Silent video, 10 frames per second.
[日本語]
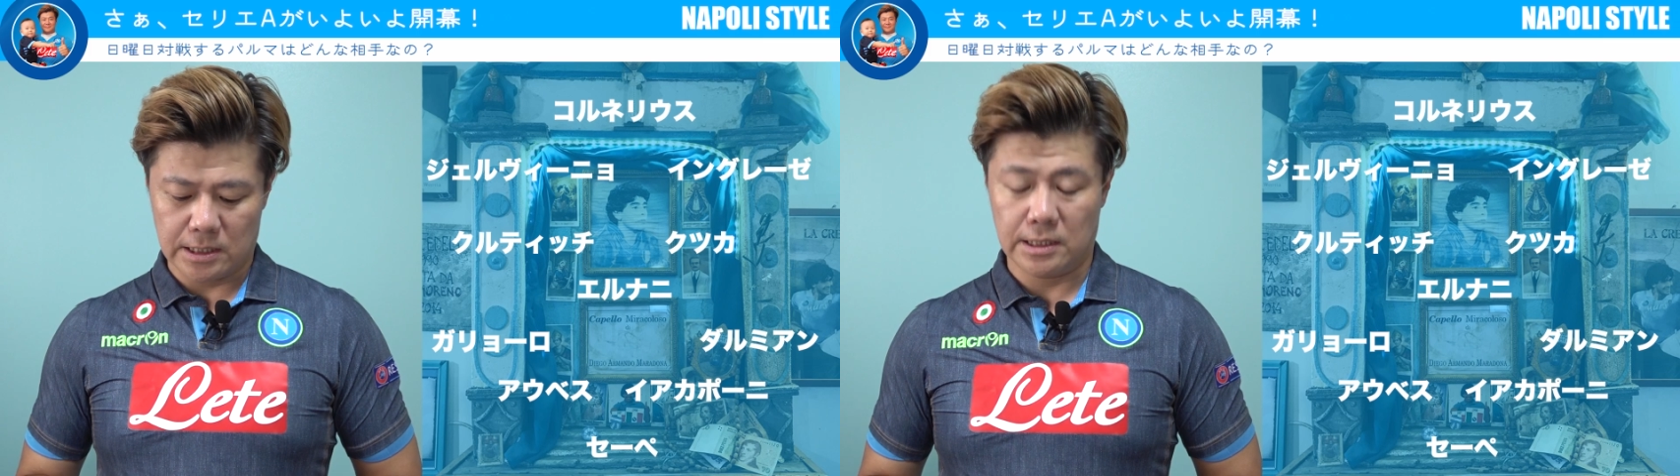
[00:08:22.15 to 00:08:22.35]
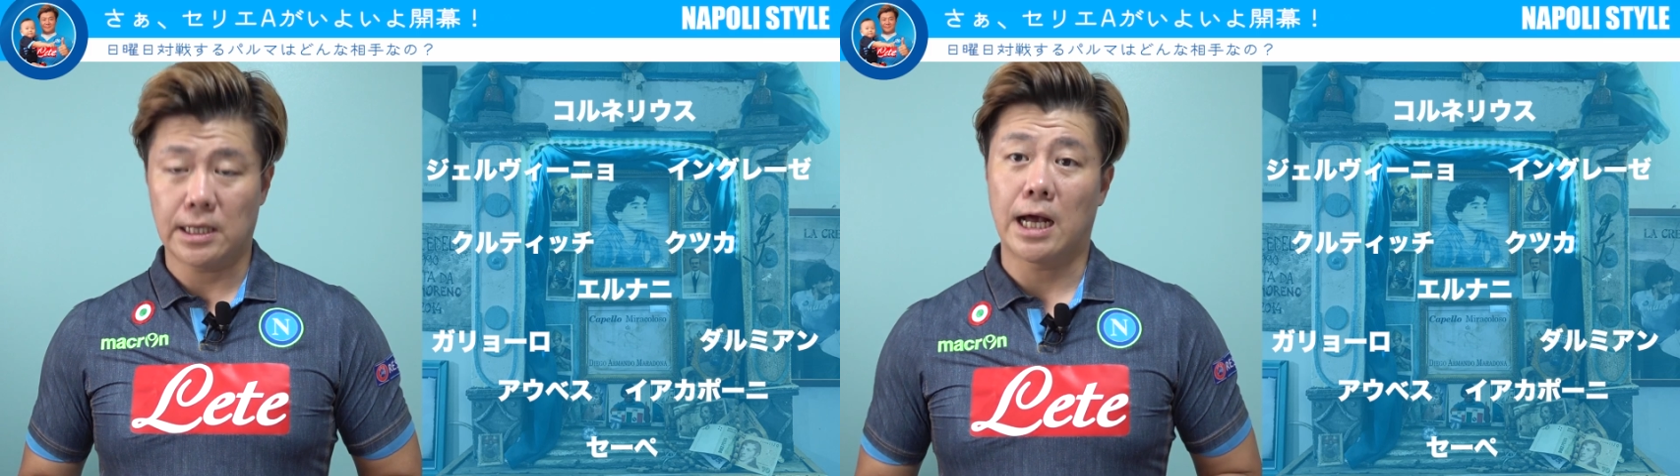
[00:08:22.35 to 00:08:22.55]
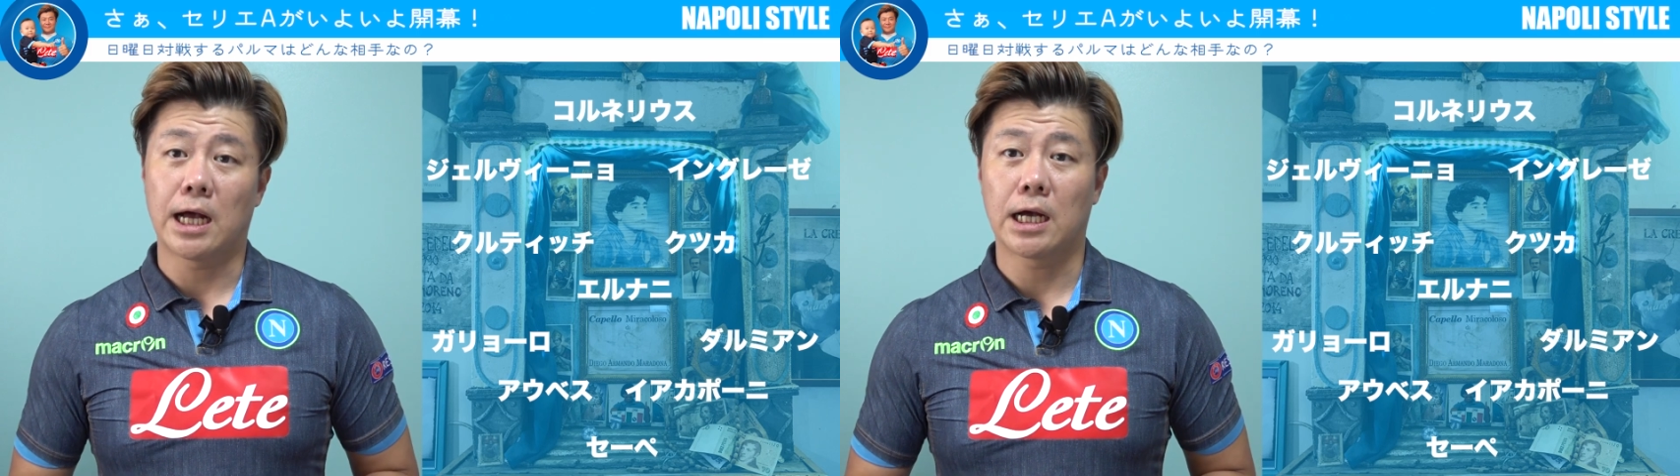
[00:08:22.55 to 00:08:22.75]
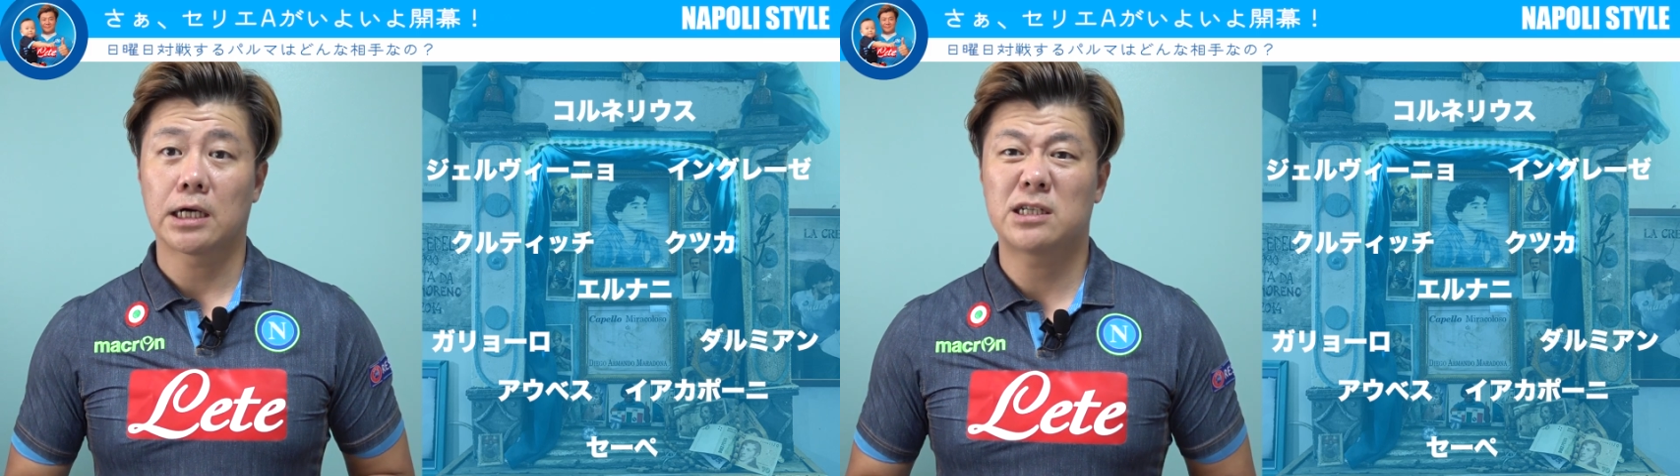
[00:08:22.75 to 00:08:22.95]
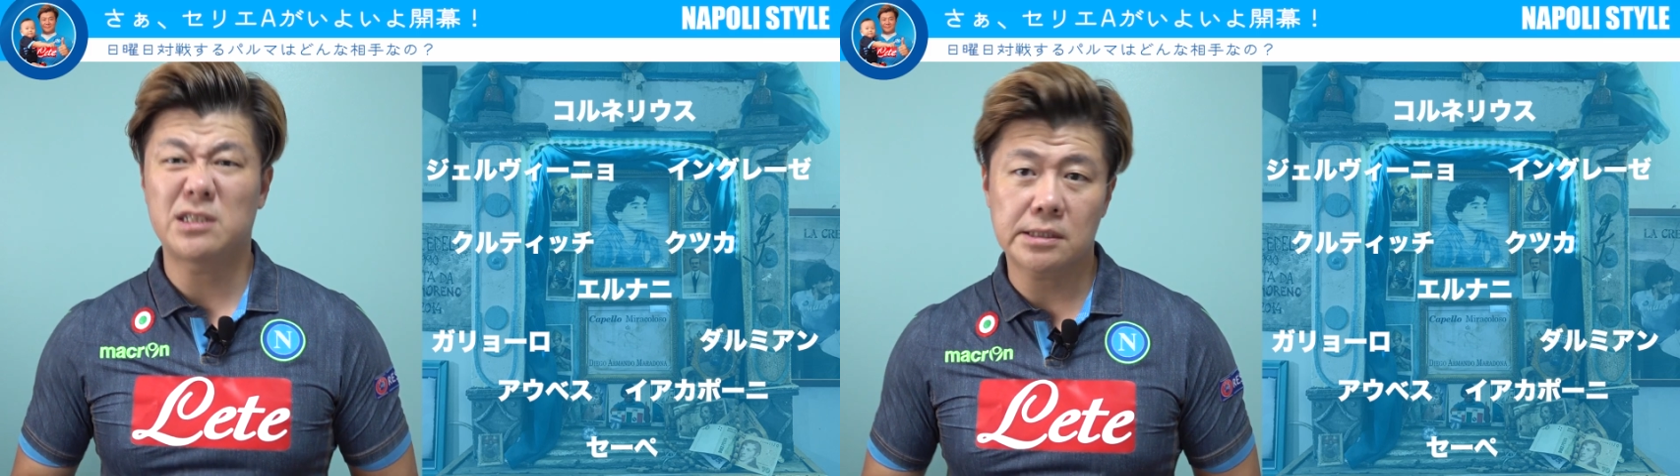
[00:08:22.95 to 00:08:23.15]
にいた
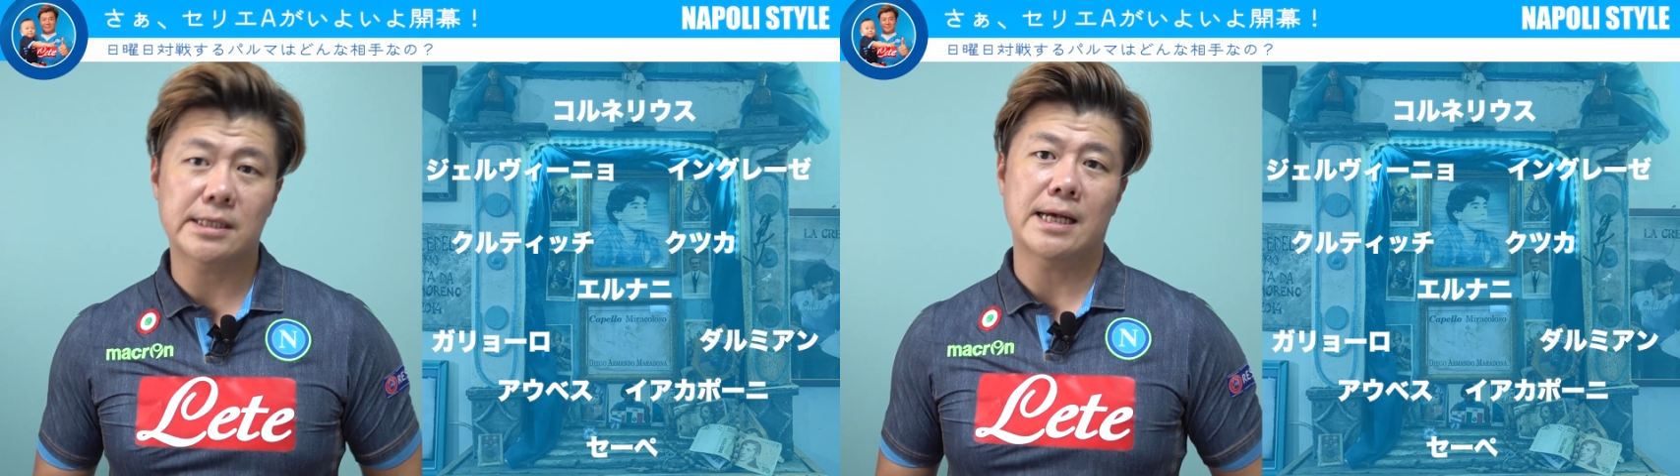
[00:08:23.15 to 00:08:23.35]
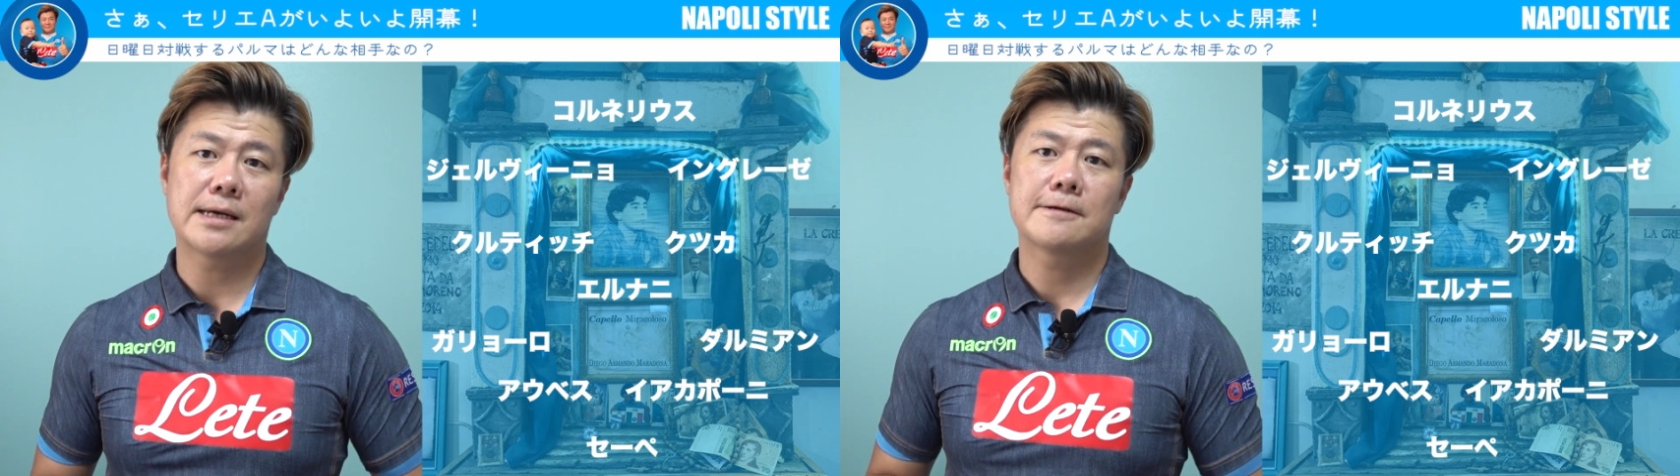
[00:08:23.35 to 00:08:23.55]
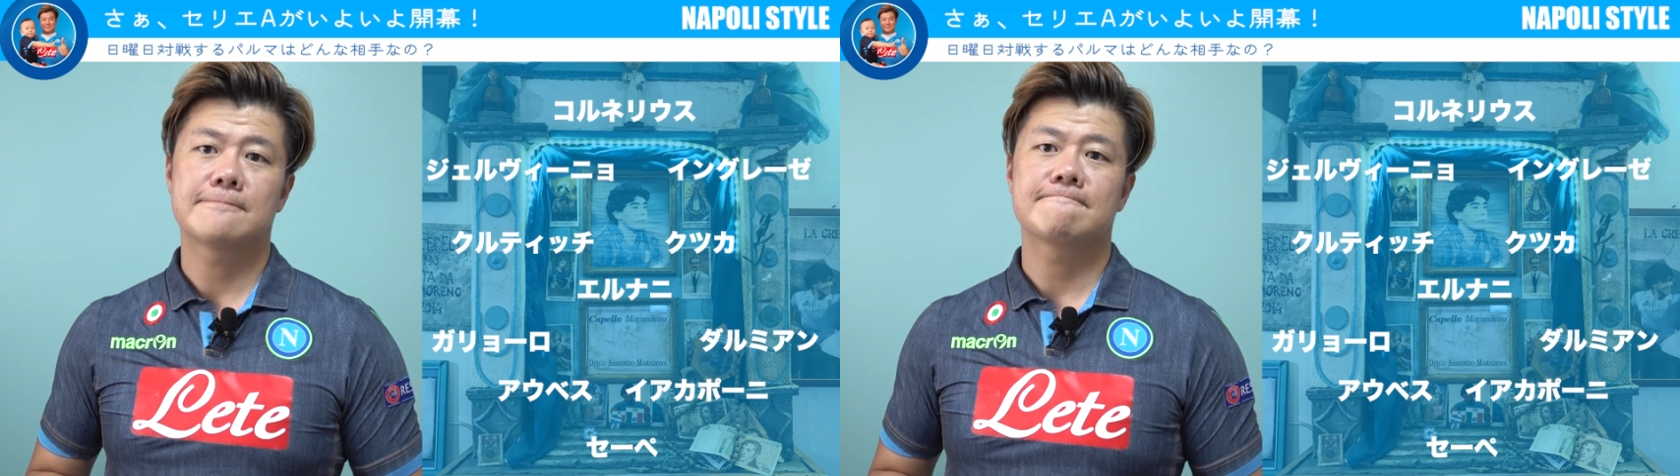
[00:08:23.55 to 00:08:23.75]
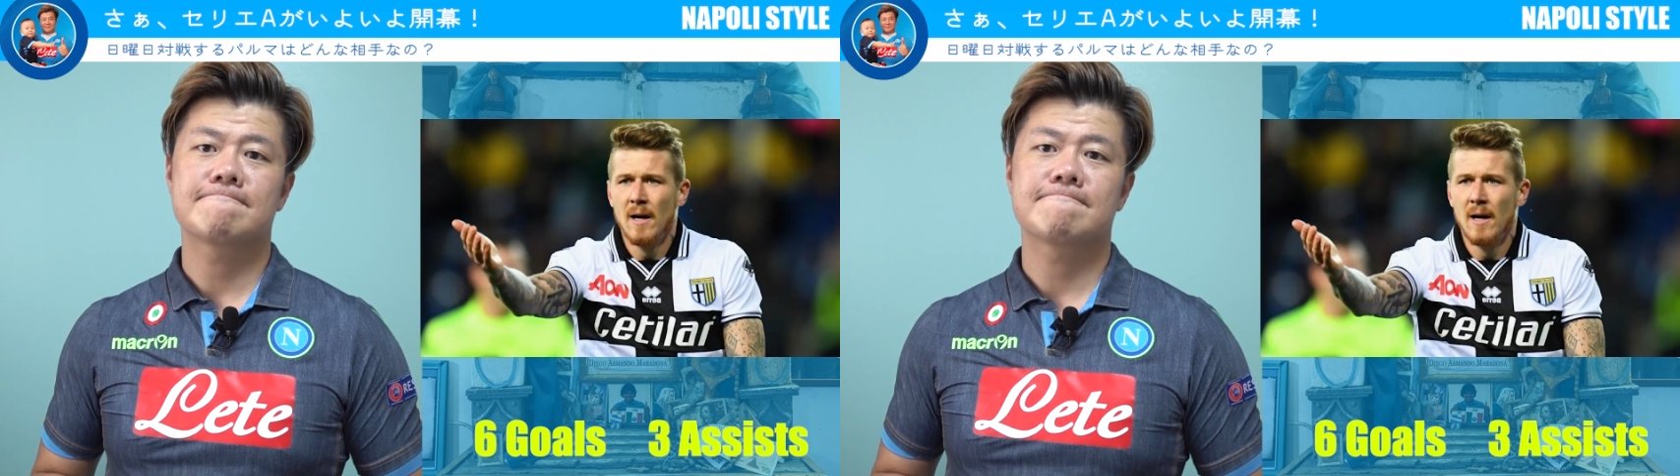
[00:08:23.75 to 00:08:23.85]
クツカ